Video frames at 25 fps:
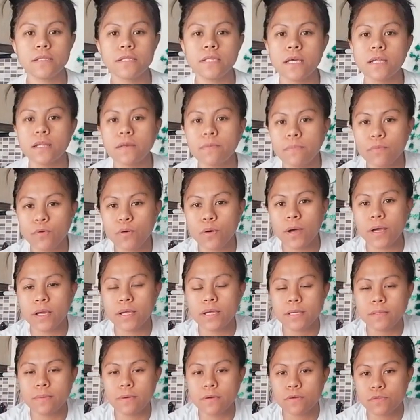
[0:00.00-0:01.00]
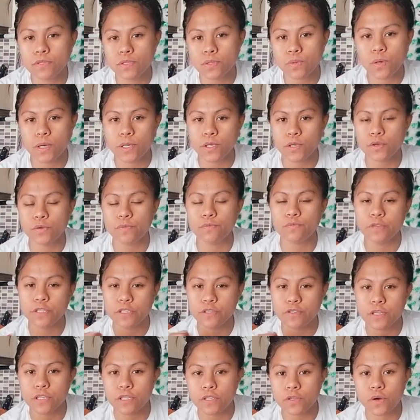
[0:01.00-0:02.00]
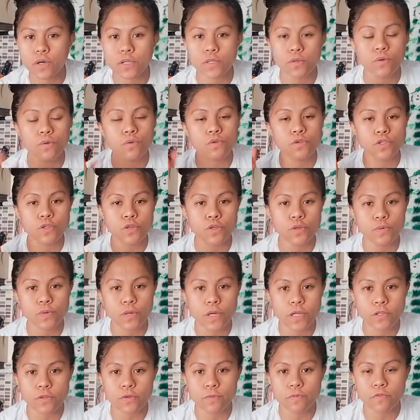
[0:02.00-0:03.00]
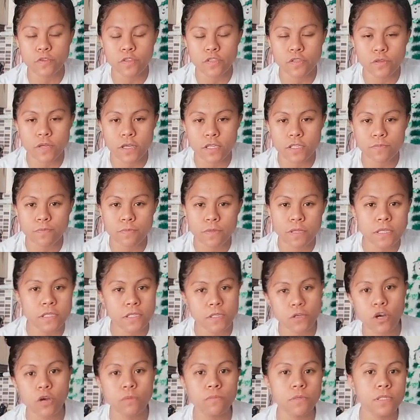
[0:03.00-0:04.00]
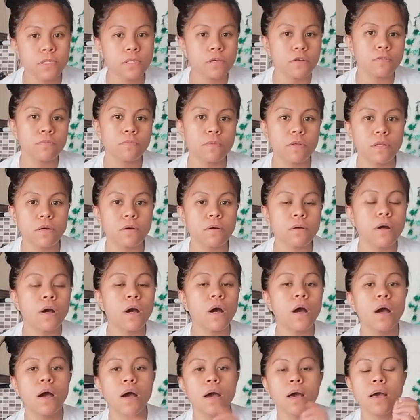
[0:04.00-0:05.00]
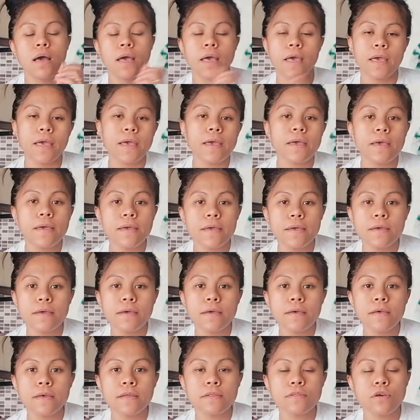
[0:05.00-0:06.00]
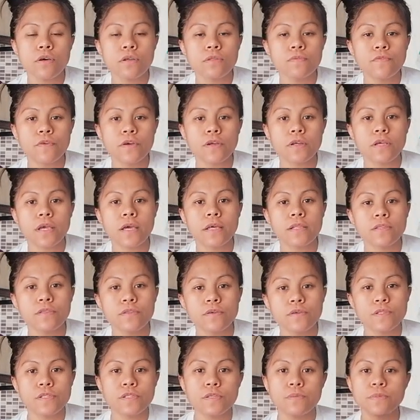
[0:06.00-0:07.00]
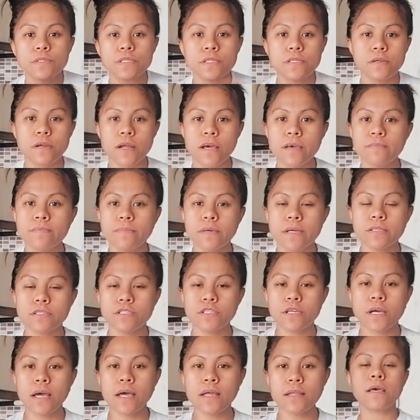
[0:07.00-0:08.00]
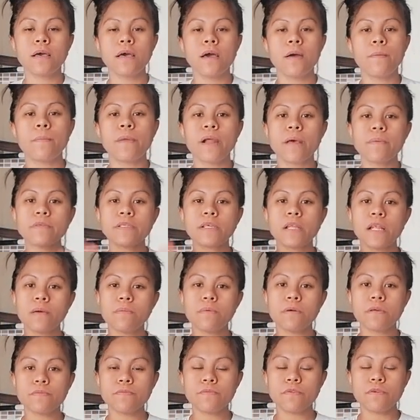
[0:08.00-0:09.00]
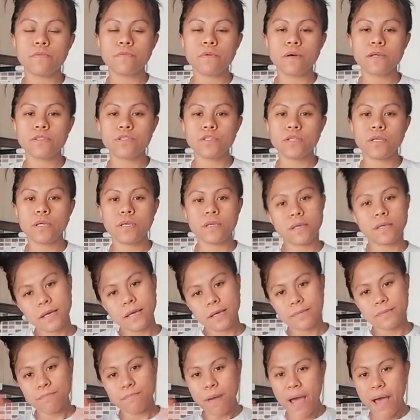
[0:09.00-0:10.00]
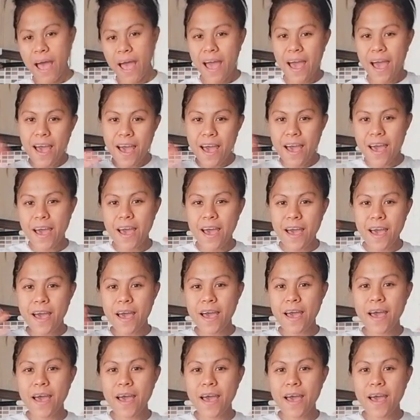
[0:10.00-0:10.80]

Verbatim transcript: At sana po ay magustuhan nyo yung video na to. At kung gusto nyo yung ganitong video guys, please comment down below. And don't forget to subscribe my channel. Maraming salamat for watching and bye!